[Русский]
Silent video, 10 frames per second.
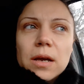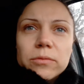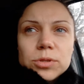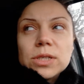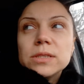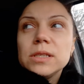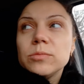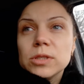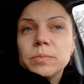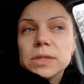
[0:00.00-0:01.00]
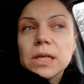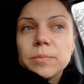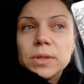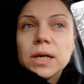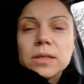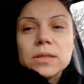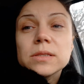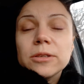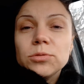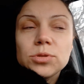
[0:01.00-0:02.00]
Вот сейчас Диму записала педиатр на
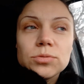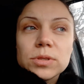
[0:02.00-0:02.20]
следующую